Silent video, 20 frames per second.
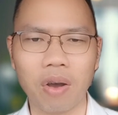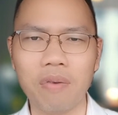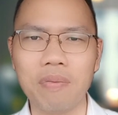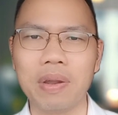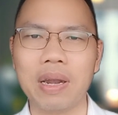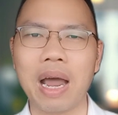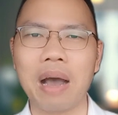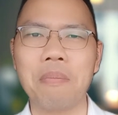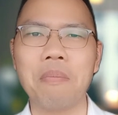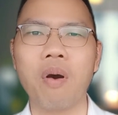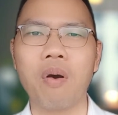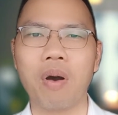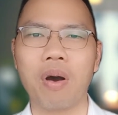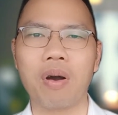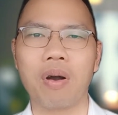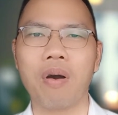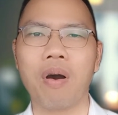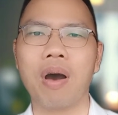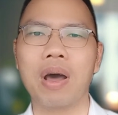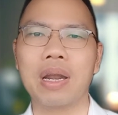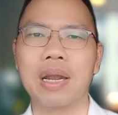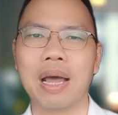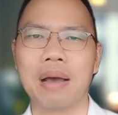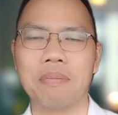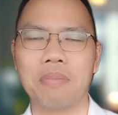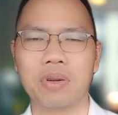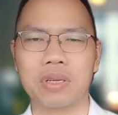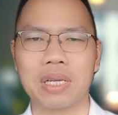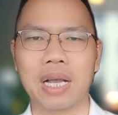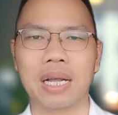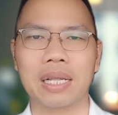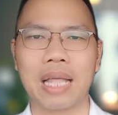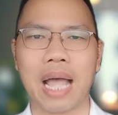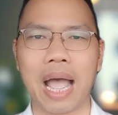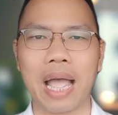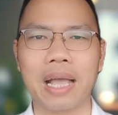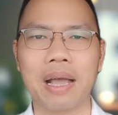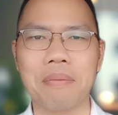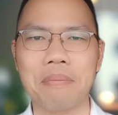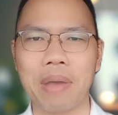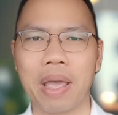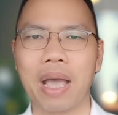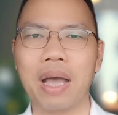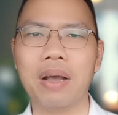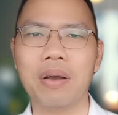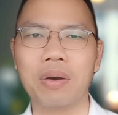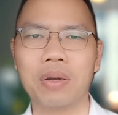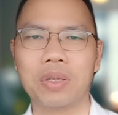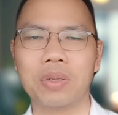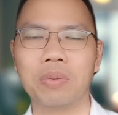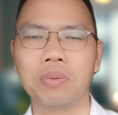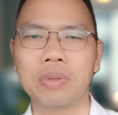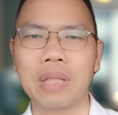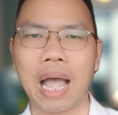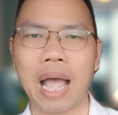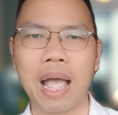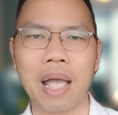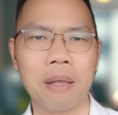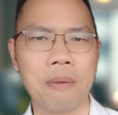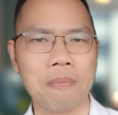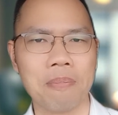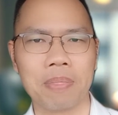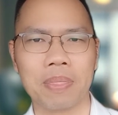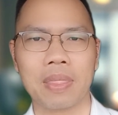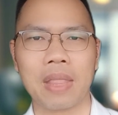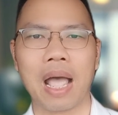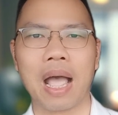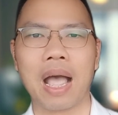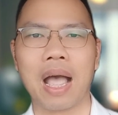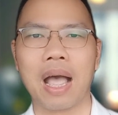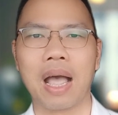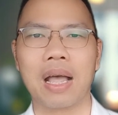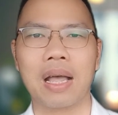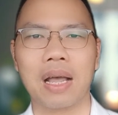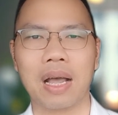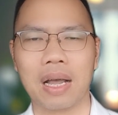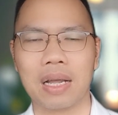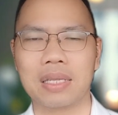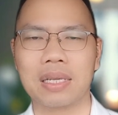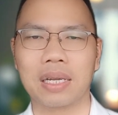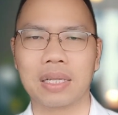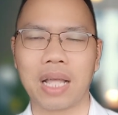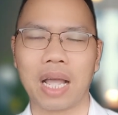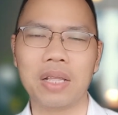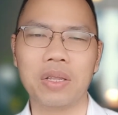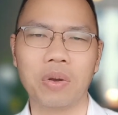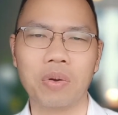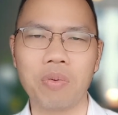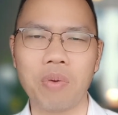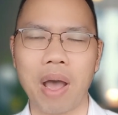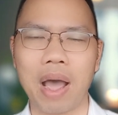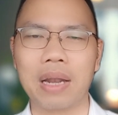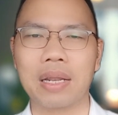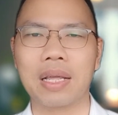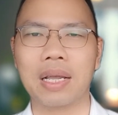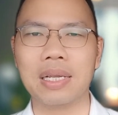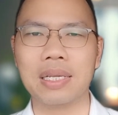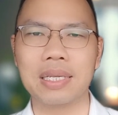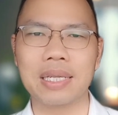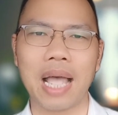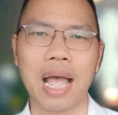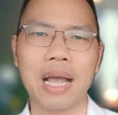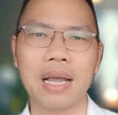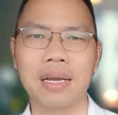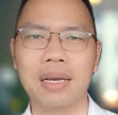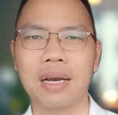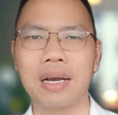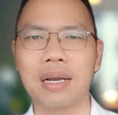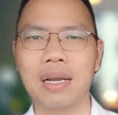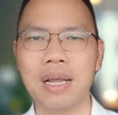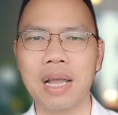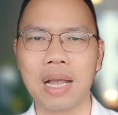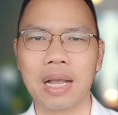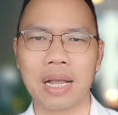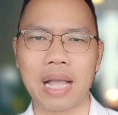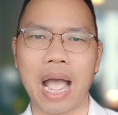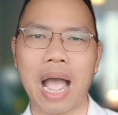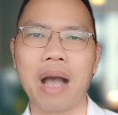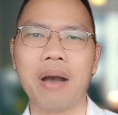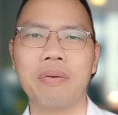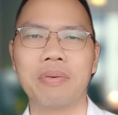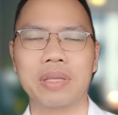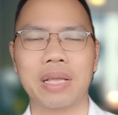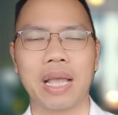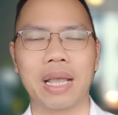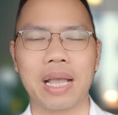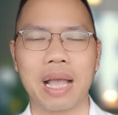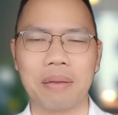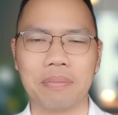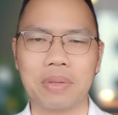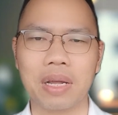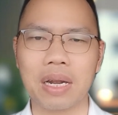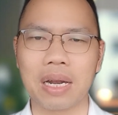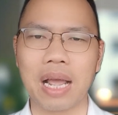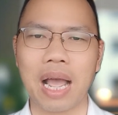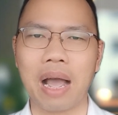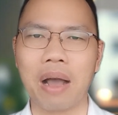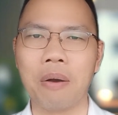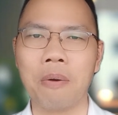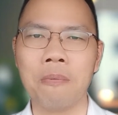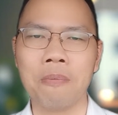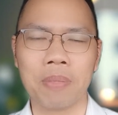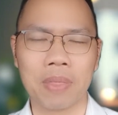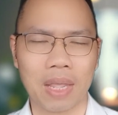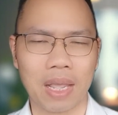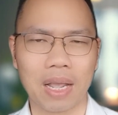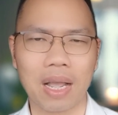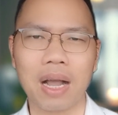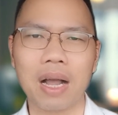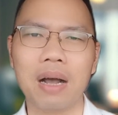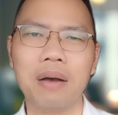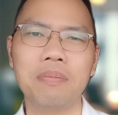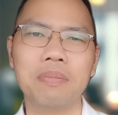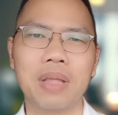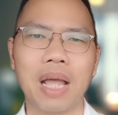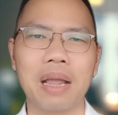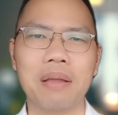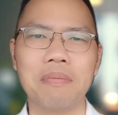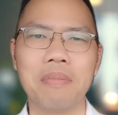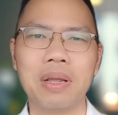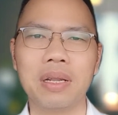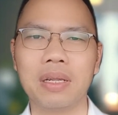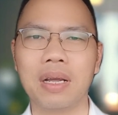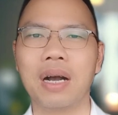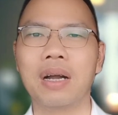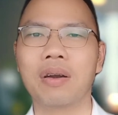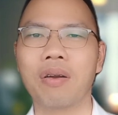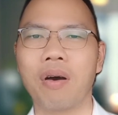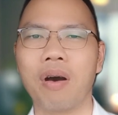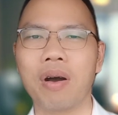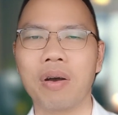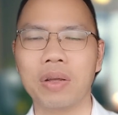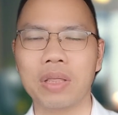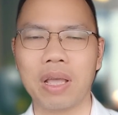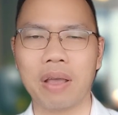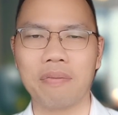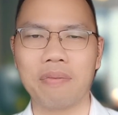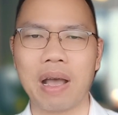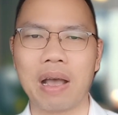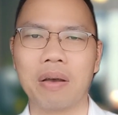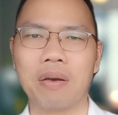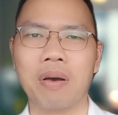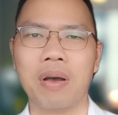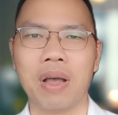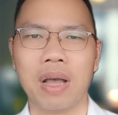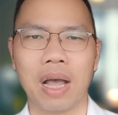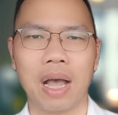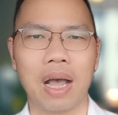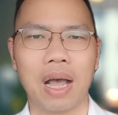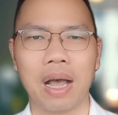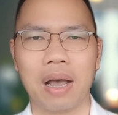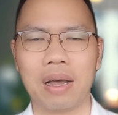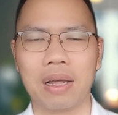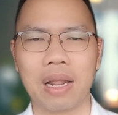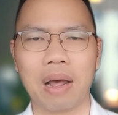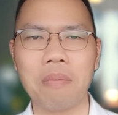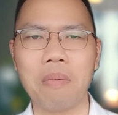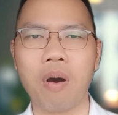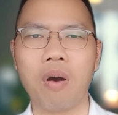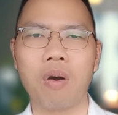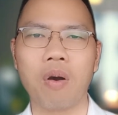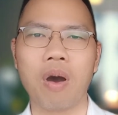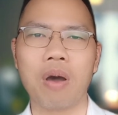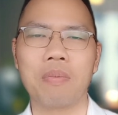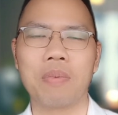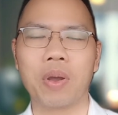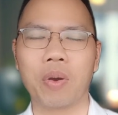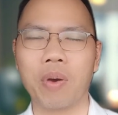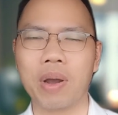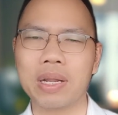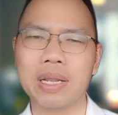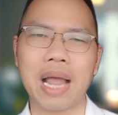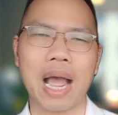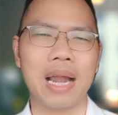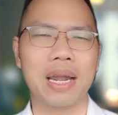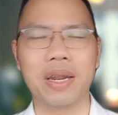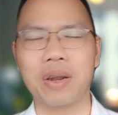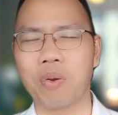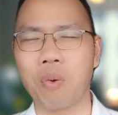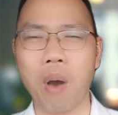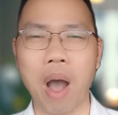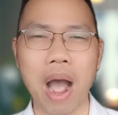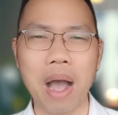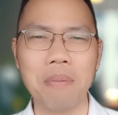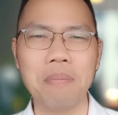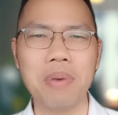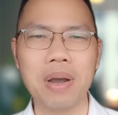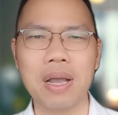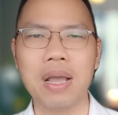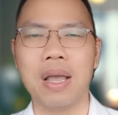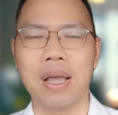đối với não bộ của con là một trạng thái các bé của chúng ta là trạng thái rối loạn thính giác ngưỡng cao, nhạy cảm rất cao, thì các âm thanh bình thường đó có thể vào à, não bộ con bị khuếch đại lên quá mức,